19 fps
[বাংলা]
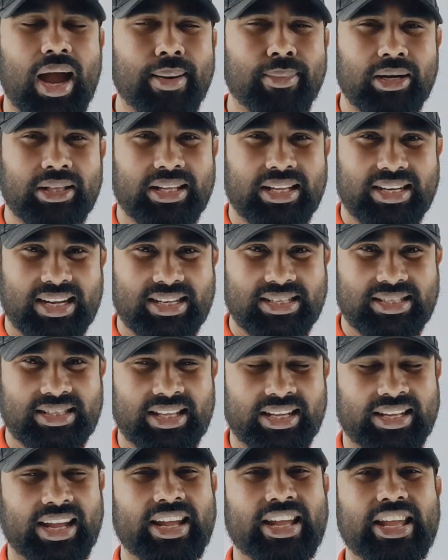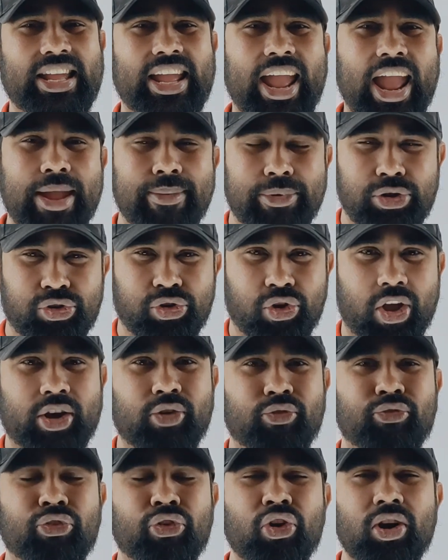আমাদের কাছ থেকে এই
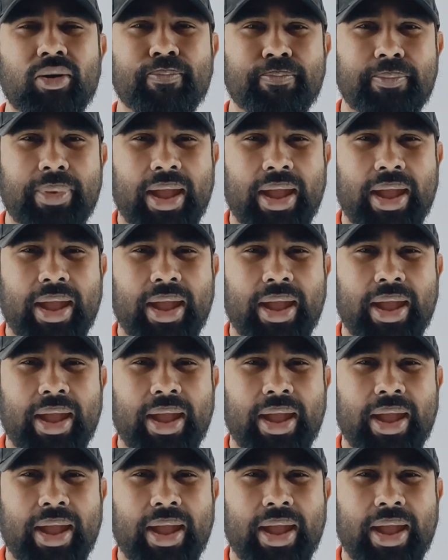বিষয়ের ফুল